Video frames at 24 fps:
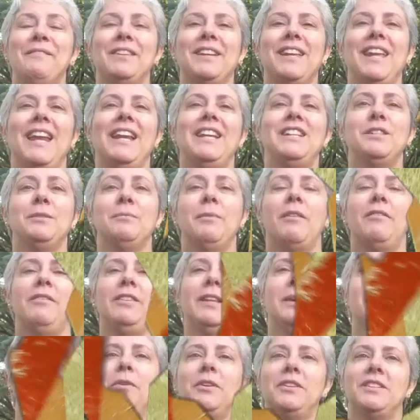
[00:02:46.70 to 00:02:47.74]
Porque ele tinha uma
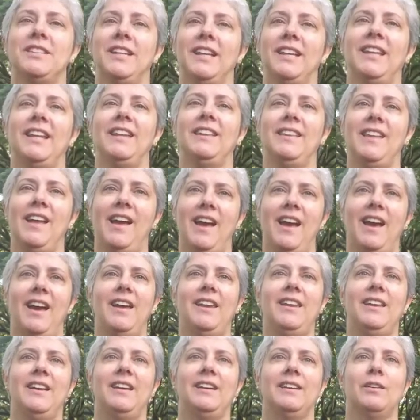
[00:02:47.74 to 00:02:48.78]
vida muito
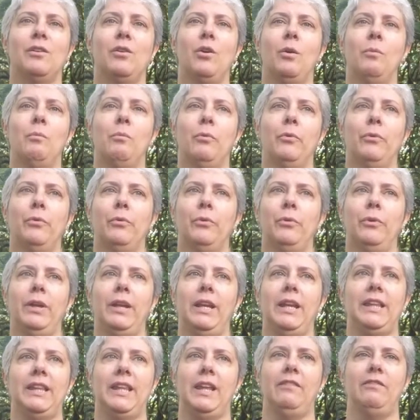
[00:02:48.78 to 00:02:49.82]
sedentária,
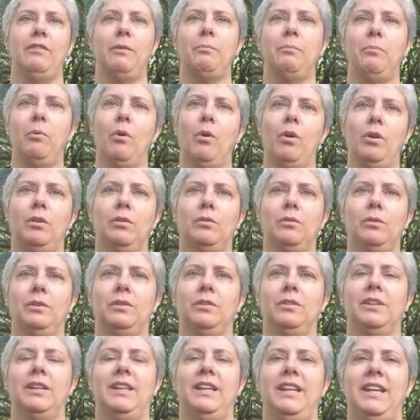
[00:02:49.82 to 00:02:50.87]
como ele teve pólio
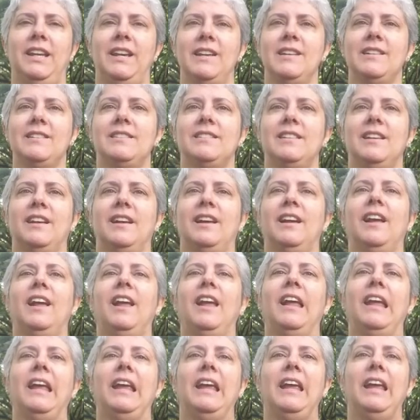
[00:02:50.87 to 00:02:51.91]
quando criança,
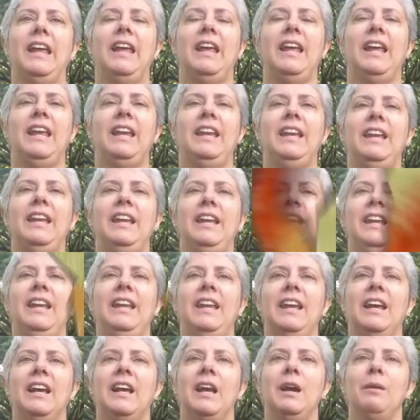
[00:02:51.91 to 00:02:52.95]

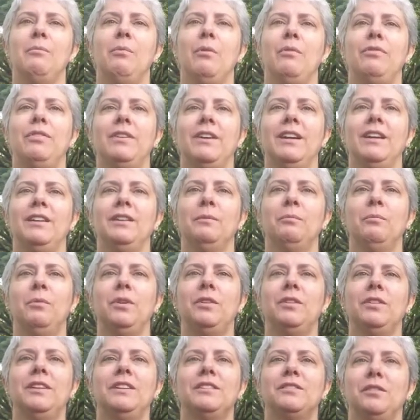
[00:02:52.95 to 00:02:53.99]
ele acabou ficando
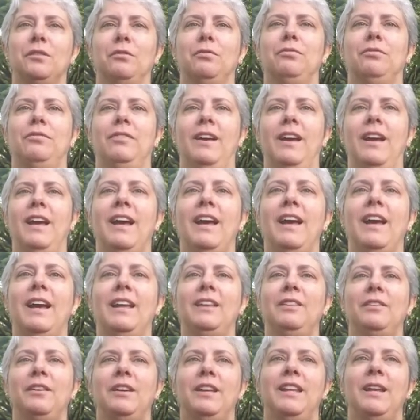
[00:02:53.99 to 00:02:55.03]
muito em
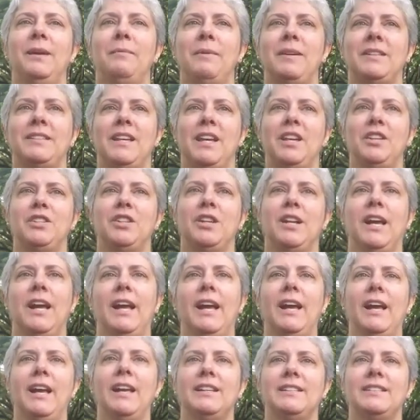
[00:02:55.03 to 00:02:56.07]
sofá, não queria mais sair de
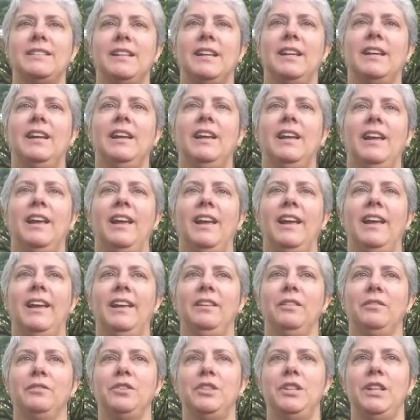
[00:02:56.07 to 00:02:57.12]
casa,
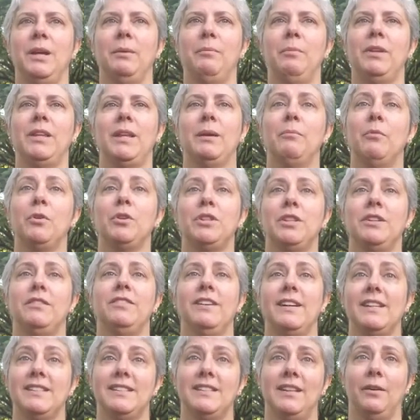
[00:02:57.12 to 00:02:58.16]
não tinha muita
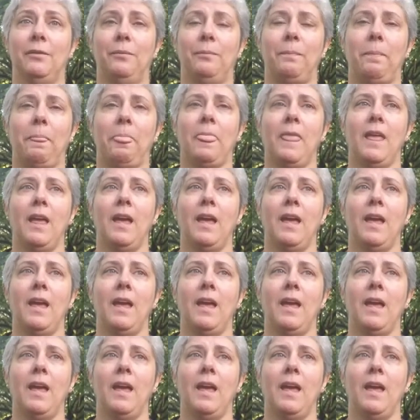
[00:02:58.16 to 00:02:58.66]
motivação.